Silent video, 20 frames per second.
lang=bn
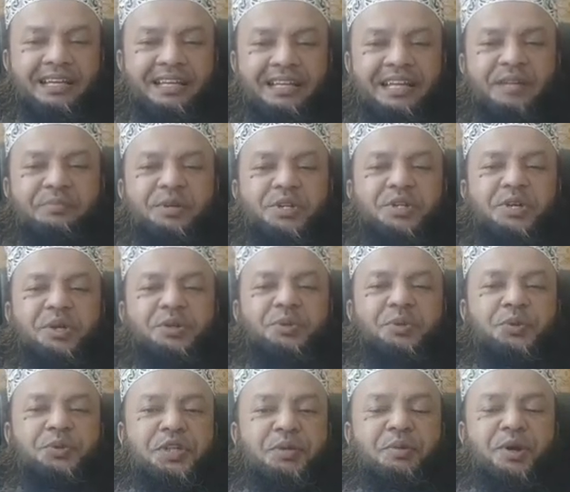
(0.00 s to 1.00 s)
এ বিষয়ে
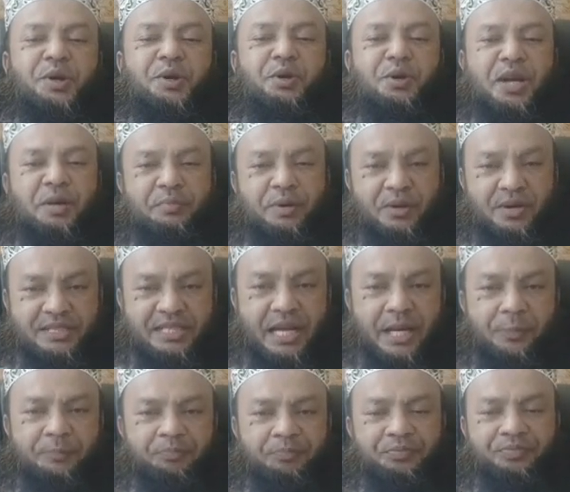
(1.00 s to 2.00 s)
দুটি বর্ণনা পাওয়া
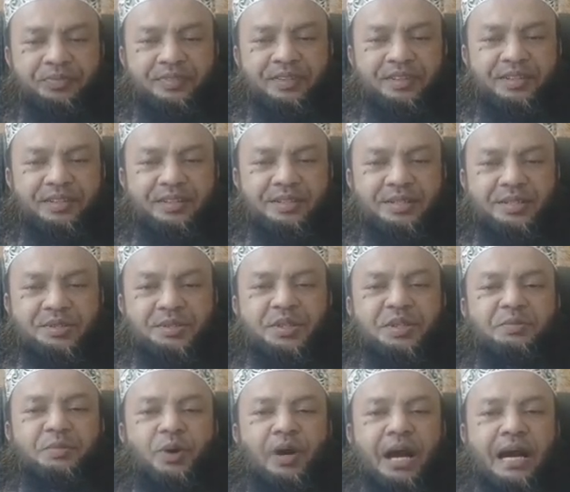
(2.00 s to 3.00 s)
যায়
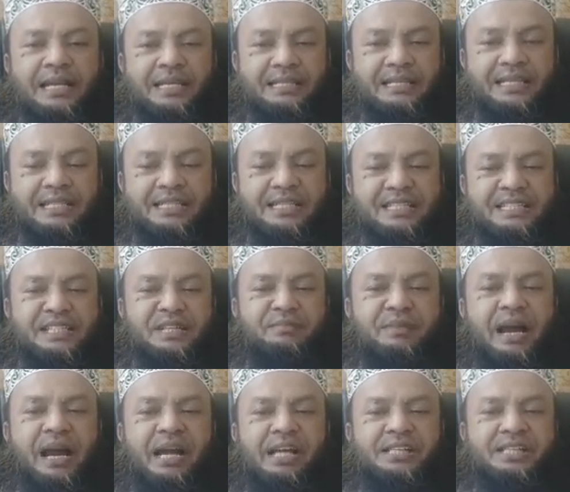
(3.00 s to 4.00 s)
সেই বোখারিতে এসেছে
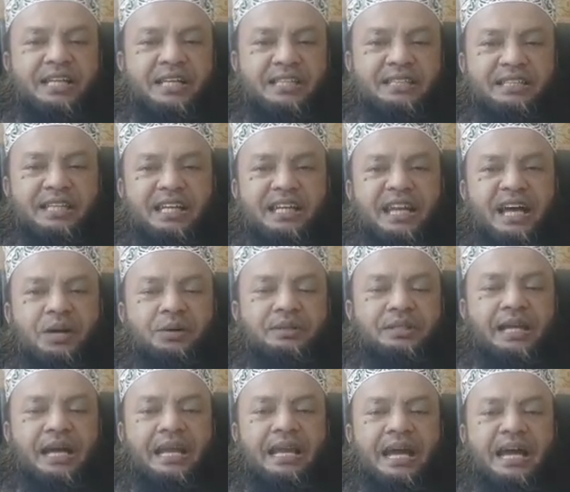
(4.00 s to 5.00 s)
মা আশারাদি আল্লাহ
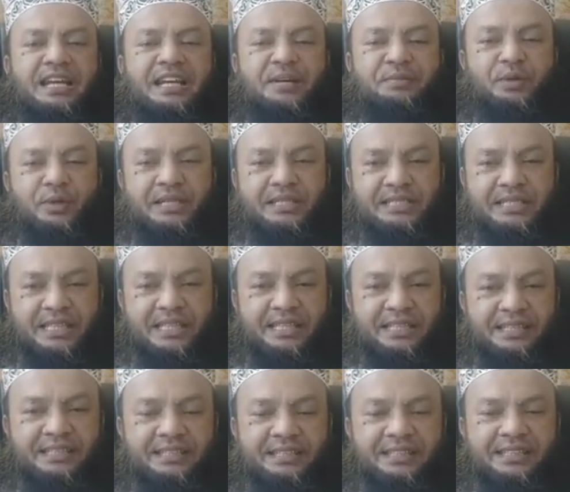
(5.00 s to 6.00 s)
তাল আনহা বলেছেন
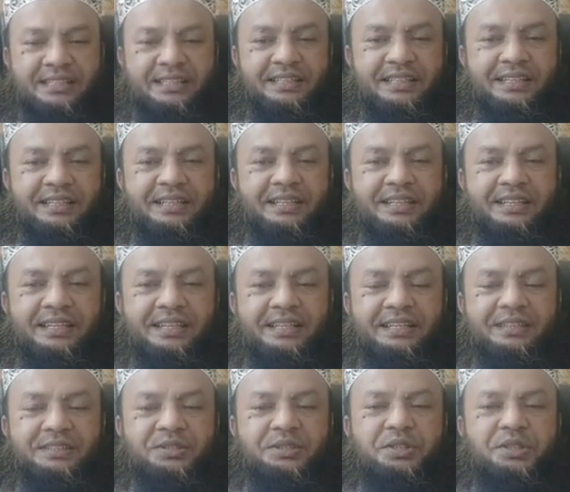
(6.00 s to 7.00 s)

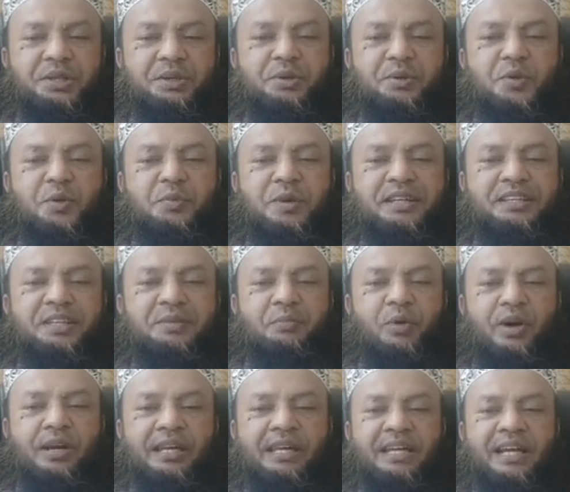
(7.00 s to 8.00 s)
যদি কোনো ব্যক্তি
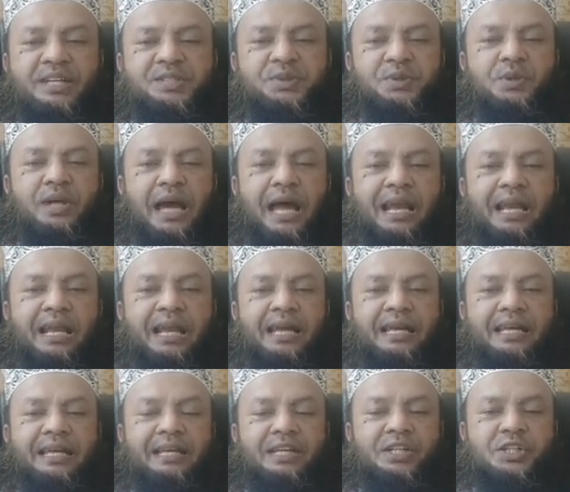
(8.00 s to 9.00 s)
বলে রাসুল
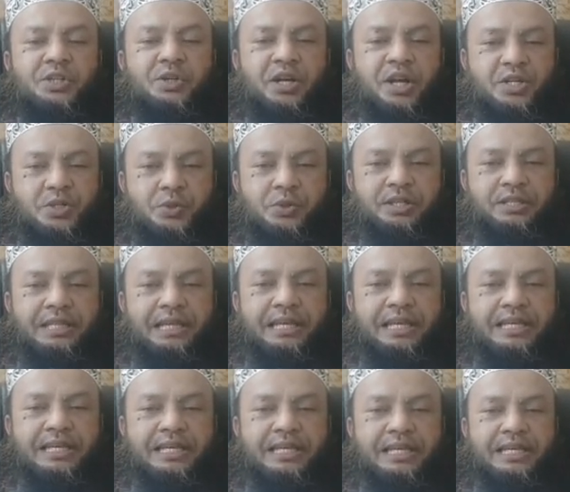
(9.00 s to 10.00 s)
আল্লাহকে সরাসরি
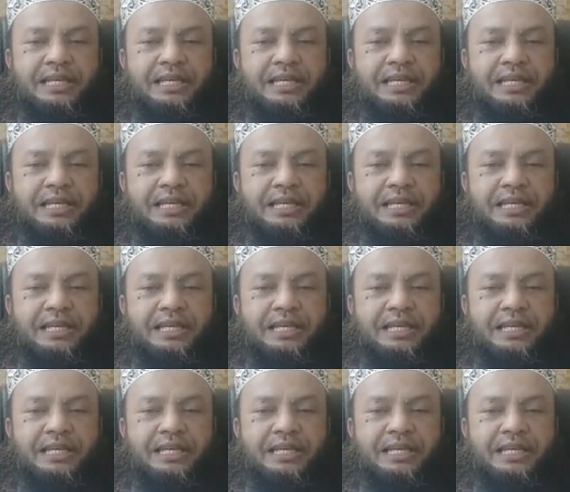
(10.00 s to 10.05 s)
দেখে